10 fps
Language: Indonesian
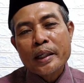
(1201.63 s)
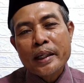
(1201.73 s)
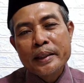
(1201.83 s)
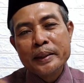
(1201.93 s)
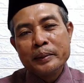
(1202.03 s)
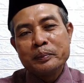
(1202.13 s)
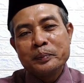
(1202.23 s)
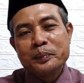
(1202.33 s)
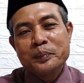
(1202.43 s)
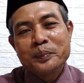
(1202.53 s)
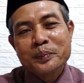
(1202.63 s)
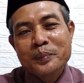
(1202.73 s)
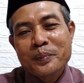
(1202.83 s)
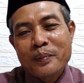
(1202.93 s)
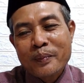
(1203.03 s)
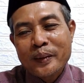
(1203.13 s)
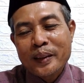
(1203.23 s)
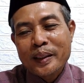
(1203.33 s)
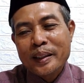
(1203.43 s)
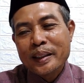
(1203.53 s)
nadi.
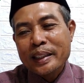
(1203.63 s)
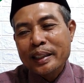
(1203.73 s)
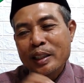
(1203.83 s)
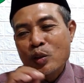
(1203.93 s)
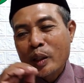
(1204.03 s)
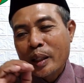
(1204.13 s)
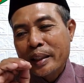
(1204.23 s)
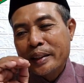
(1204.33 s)
Hmm, nanti soal